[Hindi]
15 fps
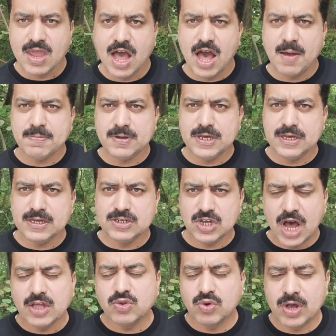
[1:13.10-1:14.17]
आपकी
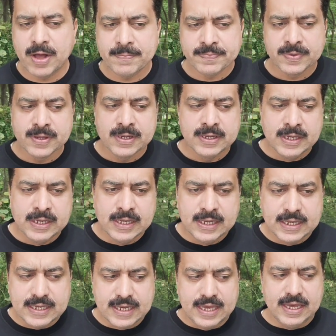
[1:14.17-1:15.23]
याद होगा
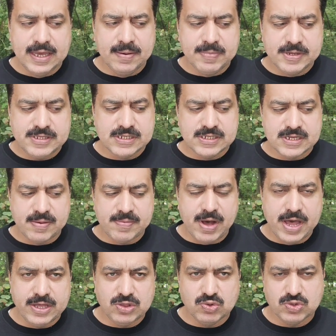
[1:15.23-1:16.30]
कि बच्ची जब
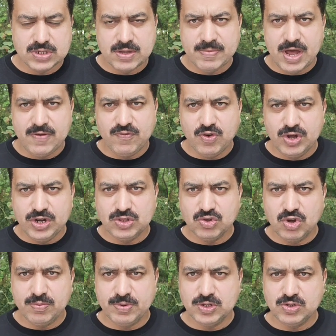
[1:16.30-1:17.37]
आई तो उसके बाद फौरी
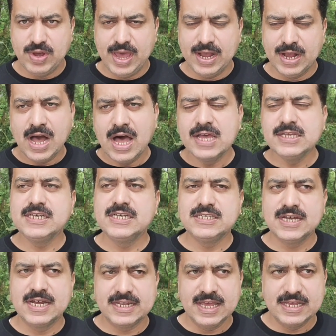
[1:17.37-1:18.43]
तौर पे जो है कहा यही
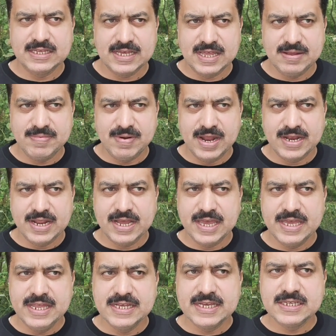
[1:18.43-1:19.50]
जाता है जहरी बात है कि
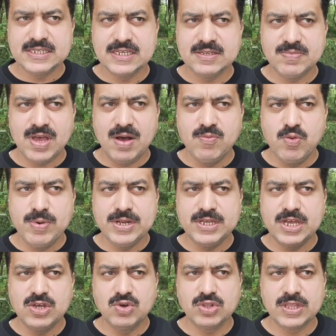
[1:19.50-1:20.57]
इन केसेस में अमूमन
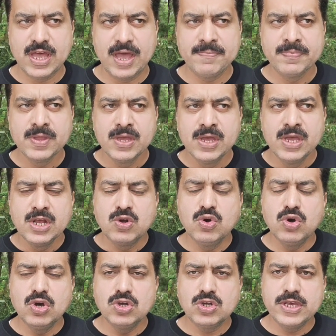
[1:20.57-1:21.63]
यही होता है
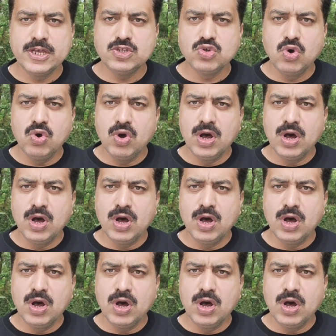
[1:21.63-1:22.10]
को के जो